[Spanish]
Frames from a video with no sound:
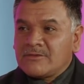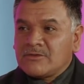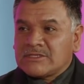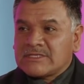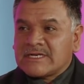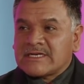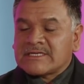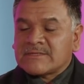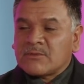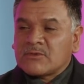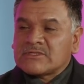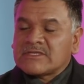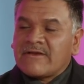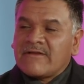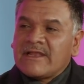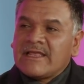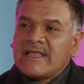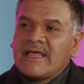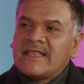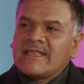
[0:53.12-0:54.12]
nuestra
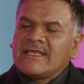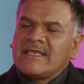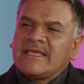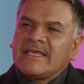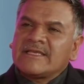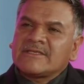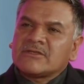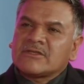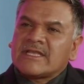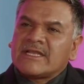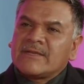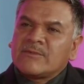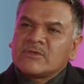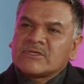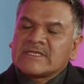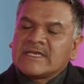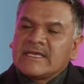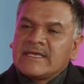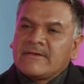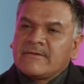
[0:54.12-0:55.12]
responsabilidad y eso
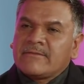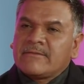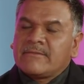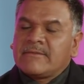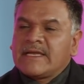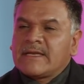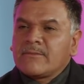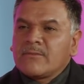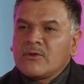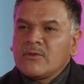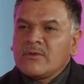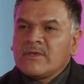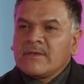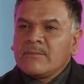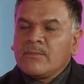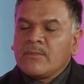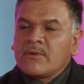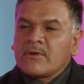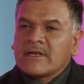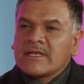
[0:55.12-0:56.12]
tenemos que ver muy
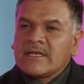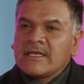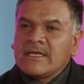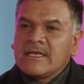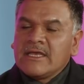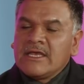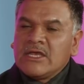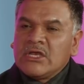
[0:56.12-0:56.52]
bien porque